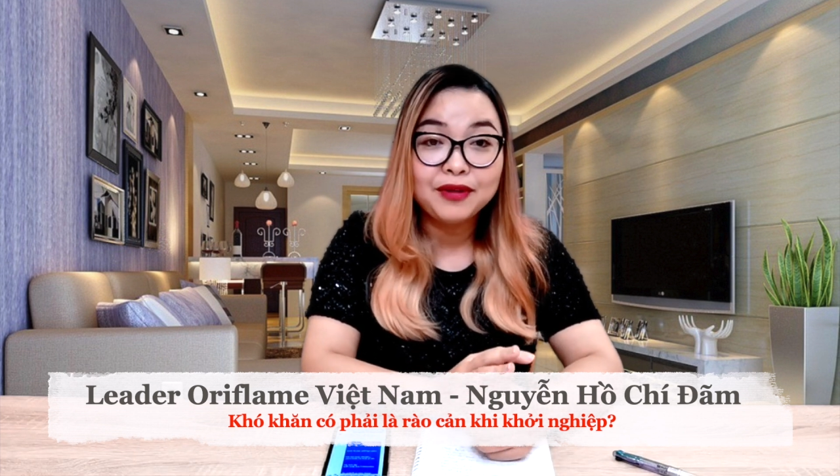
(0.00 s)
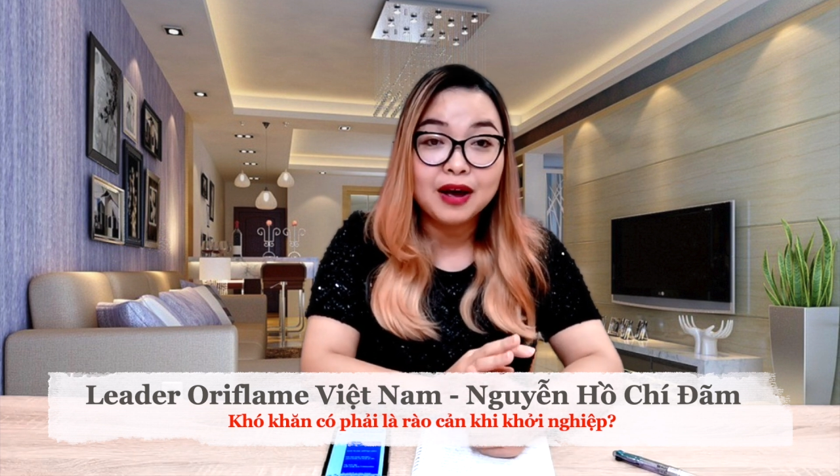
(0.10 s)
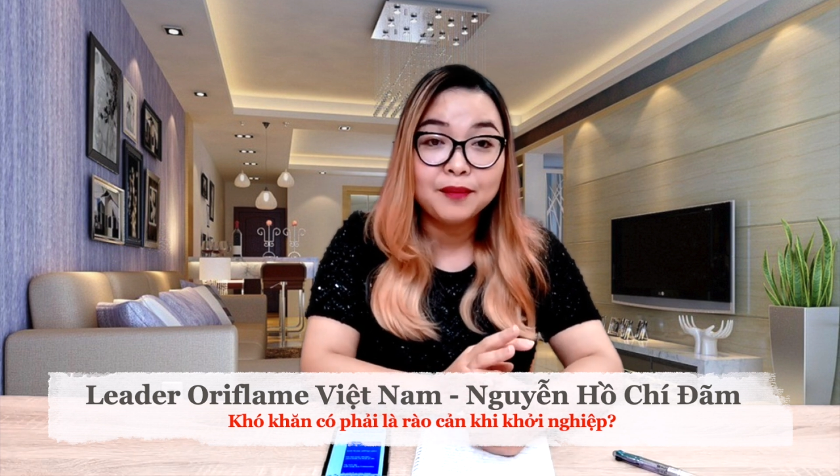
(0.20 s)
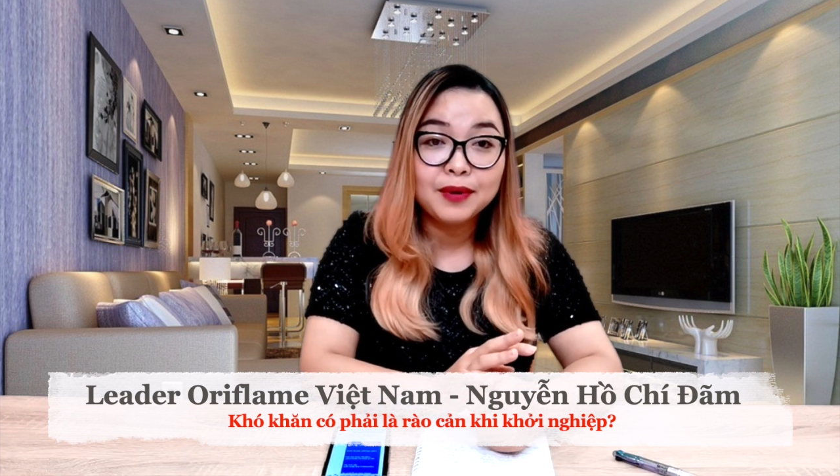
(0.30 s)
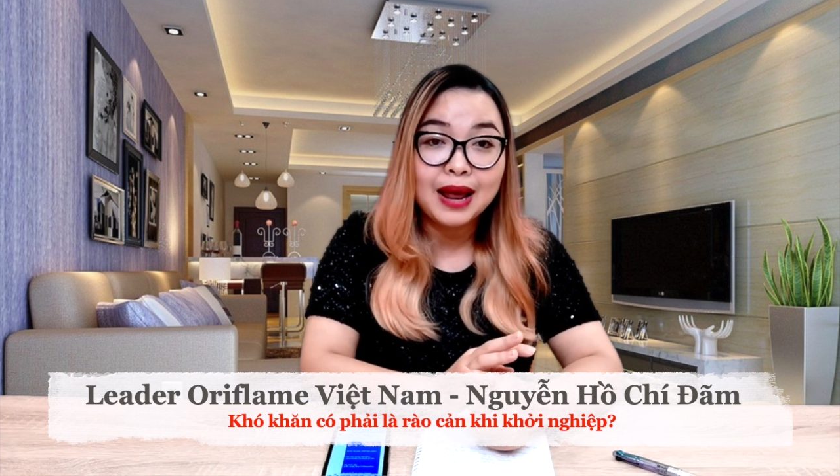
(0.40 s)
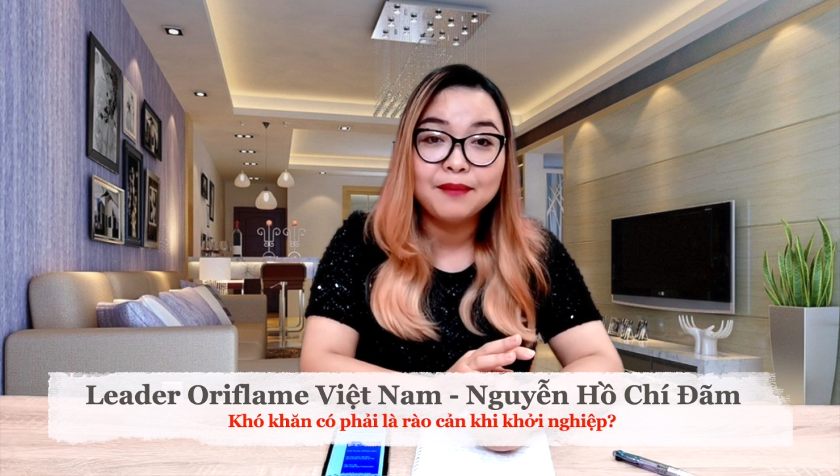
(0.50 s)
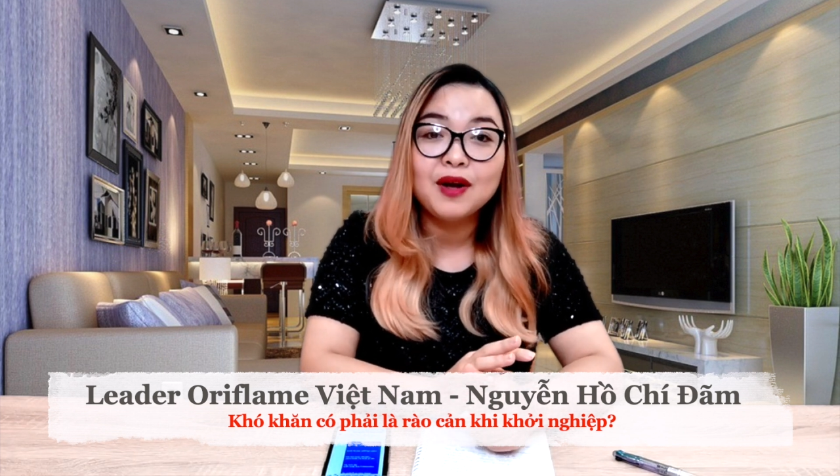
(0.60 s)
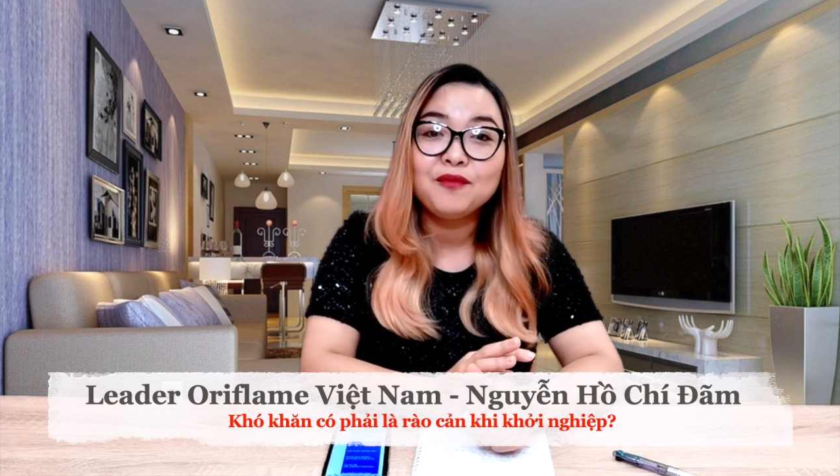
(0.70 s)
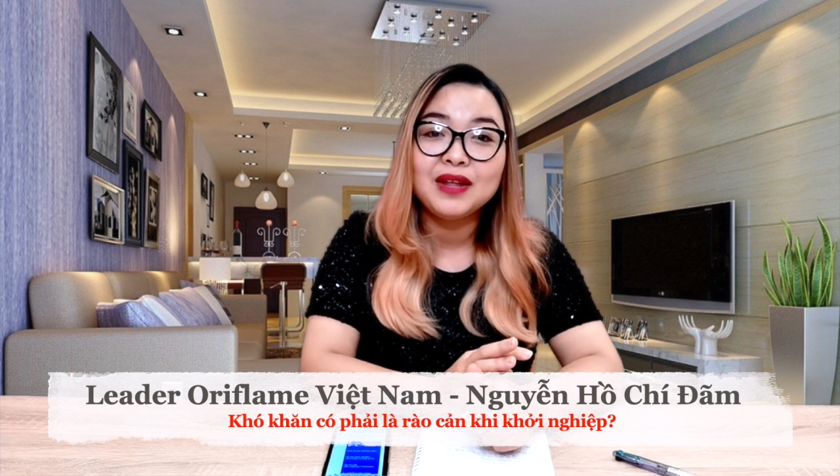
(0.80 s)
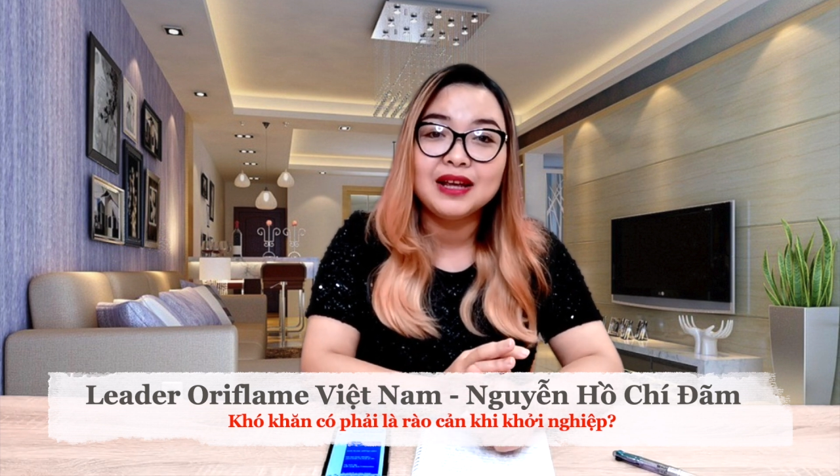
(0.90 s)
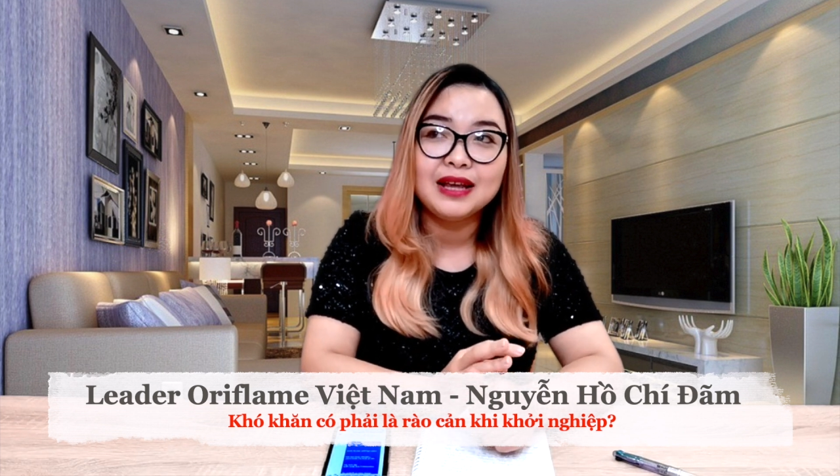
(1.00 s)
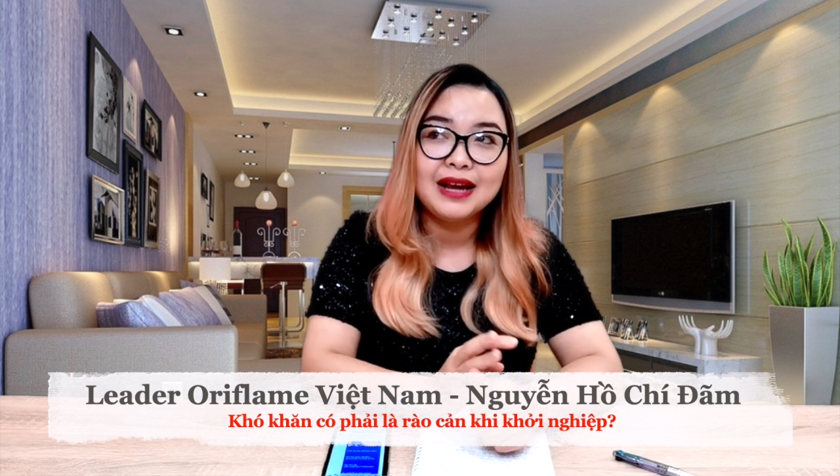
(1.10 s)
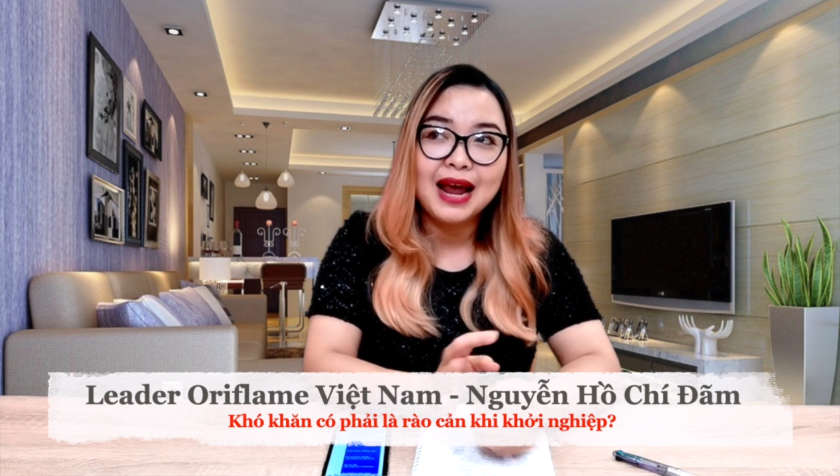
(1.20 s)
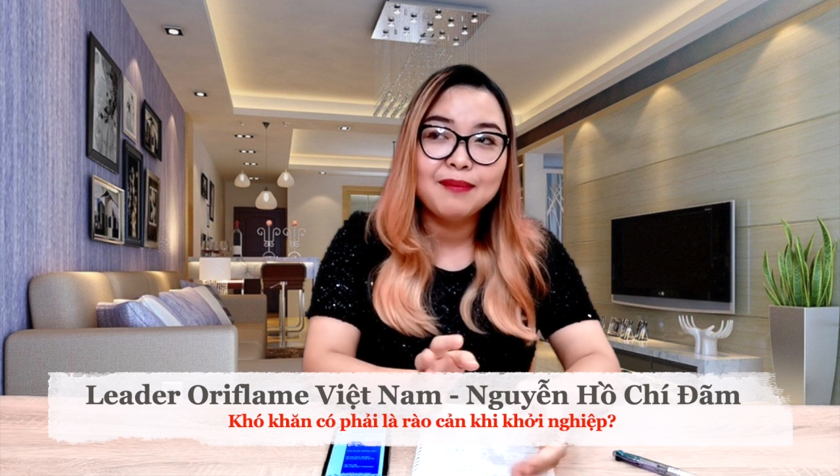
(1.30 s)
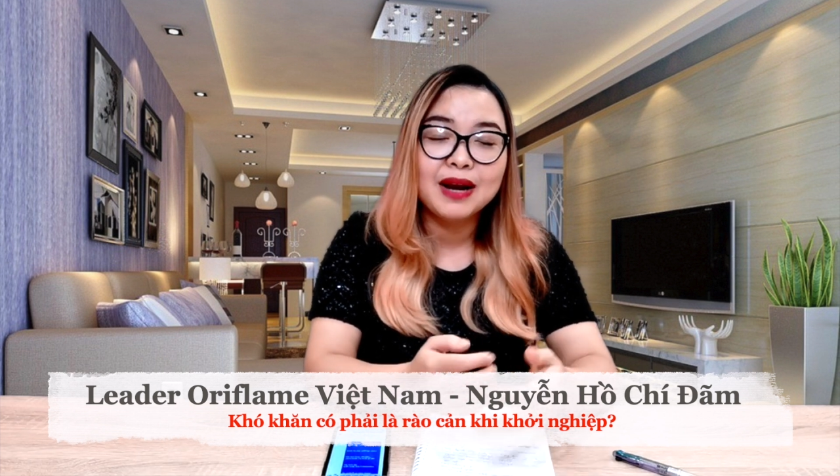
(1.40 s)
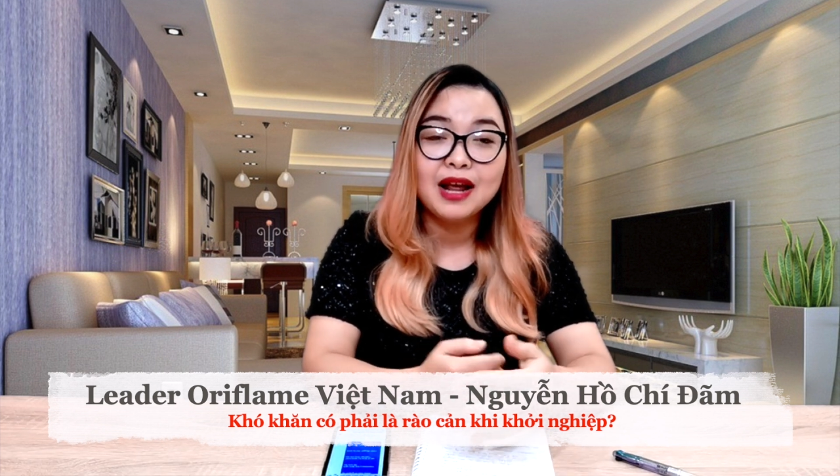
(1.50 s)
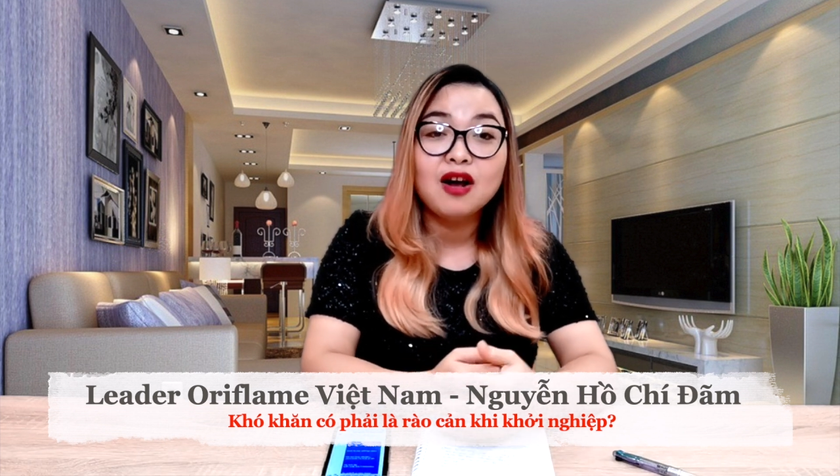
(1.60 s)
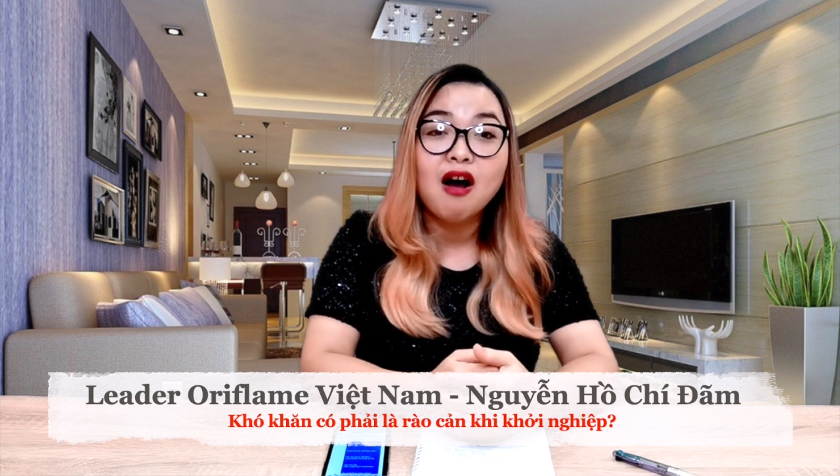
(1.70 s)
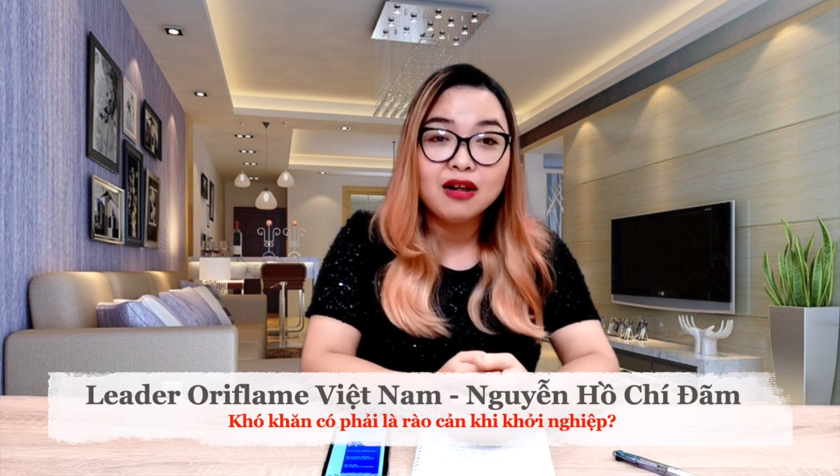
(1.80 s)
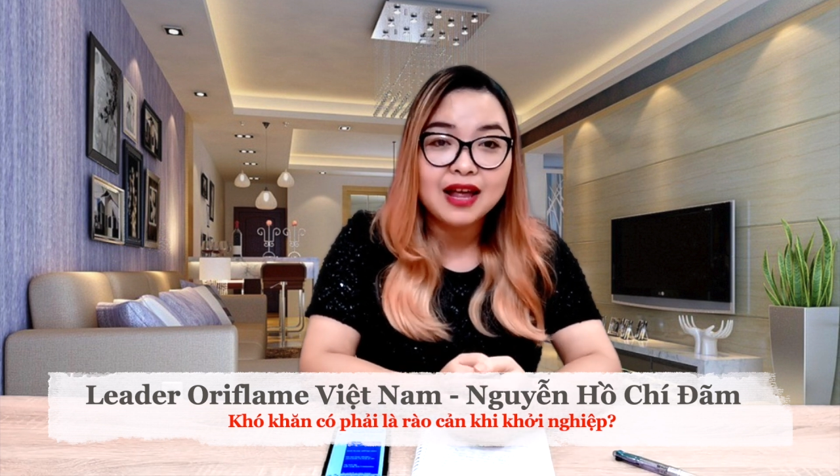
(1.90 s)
giờ cũng làm công việc gì khác mà để có